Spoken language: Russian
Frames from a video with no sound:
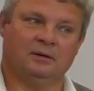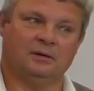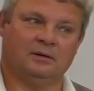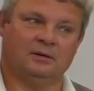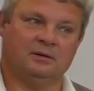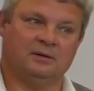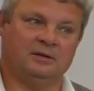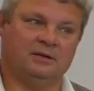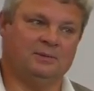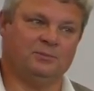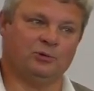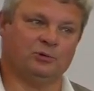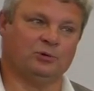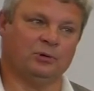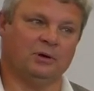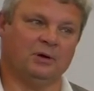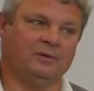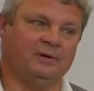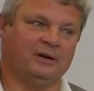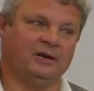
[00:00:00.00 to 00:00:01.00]
Не буду
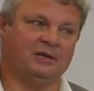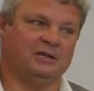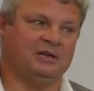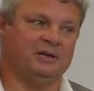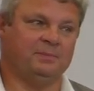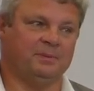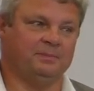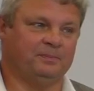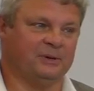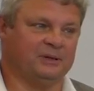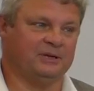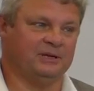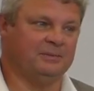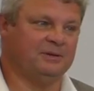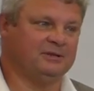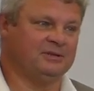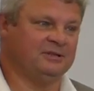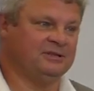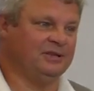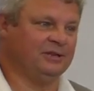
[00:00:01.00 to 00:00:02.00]
говорить, не
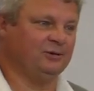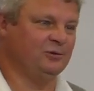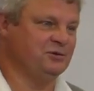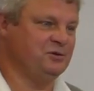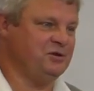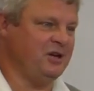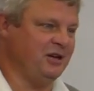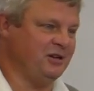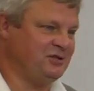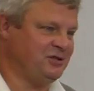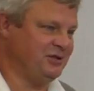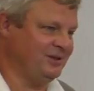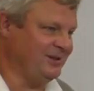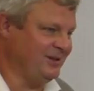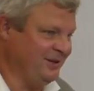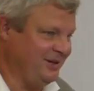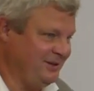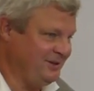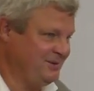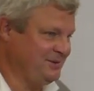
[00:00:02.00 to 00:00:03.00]
поднимите те, кто не
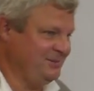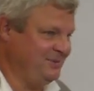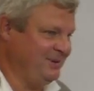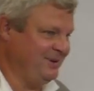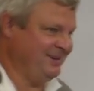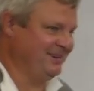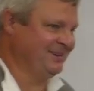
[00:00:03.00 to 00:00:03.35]
считает себя.